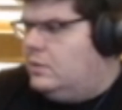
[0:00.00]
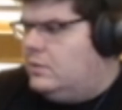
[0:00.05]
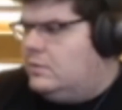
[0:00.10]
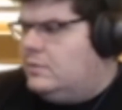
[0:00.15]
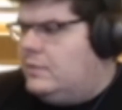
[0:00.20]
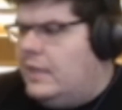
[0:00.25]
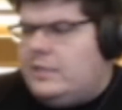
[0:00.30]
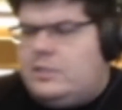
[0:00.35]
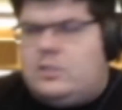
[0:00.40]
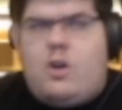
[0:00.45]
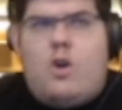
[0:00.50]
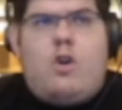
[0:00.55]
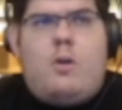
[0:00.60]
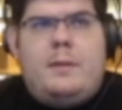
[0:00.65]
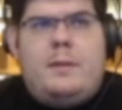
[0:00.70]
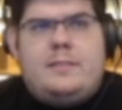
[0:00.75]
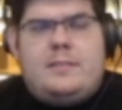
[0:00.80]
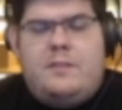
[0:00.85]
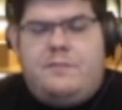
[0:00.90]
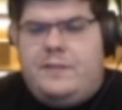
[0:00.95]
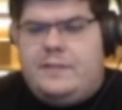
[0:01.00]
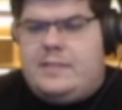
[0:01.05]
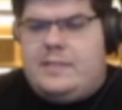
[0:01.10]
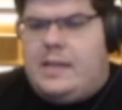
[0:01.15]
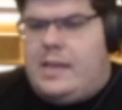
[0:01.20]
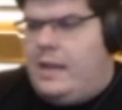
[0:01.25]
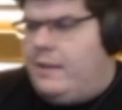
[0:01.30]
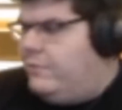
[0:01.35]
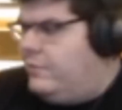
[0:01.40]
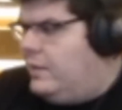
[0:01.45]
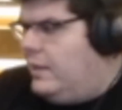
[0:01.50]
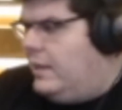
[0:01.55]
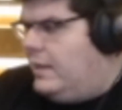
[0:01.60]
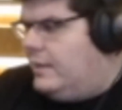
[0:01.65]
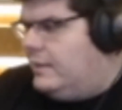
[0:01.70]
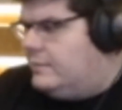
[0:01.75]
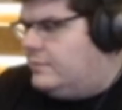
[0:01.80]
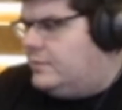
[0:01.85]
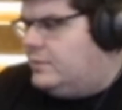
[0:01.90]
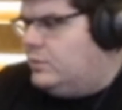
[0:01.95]
Desde que eu comecei a fazer live
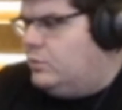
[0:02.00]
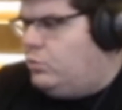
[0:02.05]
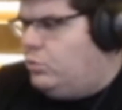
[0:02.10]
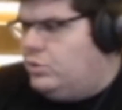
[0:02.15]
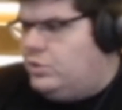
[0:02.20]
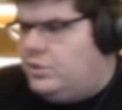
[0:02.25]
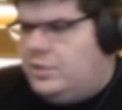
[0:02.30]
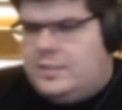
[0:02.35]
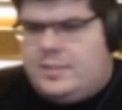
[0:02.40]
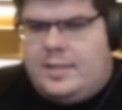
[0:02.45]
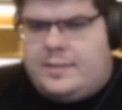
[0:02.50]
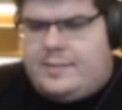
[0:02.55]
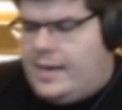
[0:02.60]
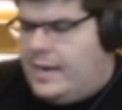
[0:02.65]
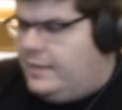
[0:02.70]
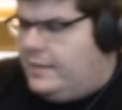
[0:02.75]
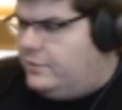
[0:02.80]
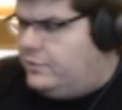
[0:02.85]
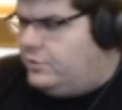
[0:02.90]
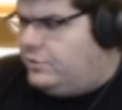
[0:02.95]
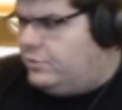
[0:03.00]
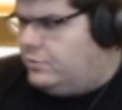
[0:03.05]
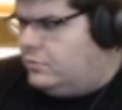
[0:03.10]
há 5 dias atrás